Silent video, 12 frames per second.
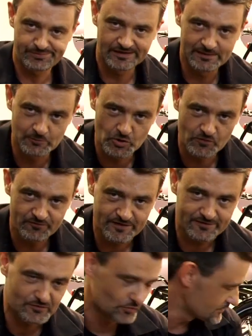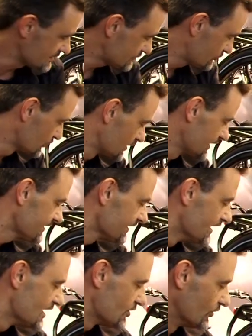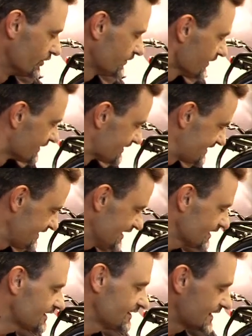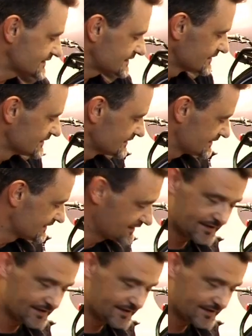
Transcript: Premium-Version natürlich und sehr klasse, ein